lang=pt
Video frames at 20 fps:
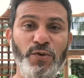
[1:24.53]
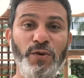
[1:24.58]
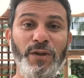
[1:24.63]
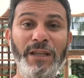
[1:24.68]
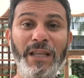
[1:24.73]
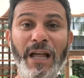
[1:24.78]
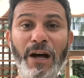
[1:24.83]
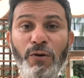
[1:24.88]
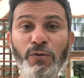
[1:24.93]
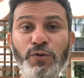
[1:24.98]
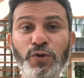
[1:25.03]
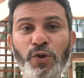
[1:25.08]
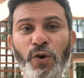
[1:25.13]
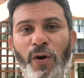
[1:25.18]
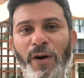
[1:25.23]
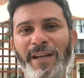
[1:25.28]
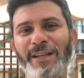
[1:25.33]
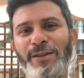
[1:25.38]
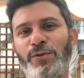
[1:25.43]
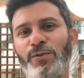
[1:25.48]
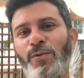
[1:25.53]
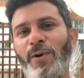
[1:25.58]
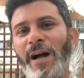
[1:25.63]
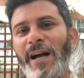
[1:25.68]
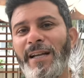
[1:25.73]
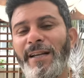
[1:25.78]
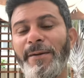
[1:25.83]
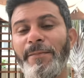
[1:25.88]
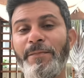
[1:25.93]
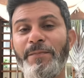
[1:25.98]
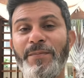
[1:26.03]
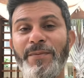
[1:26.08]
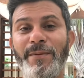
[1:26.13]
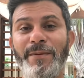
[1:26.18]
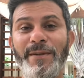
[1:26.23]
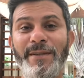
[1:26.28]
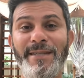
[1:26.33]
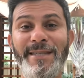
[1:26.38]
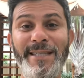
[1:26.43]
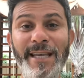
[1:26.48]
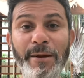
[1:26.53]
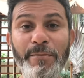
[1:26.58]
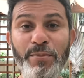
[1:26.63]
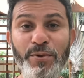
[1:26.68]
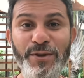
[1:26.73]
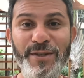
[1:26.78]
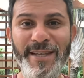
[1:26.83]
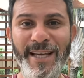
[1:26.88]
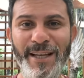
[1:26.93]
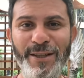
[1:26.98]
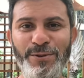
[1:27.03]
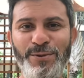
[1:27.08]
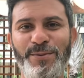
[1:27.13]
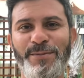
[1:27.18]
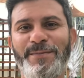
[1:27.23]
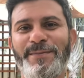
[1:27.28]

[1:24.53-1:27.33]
não jogue a toalha 100%.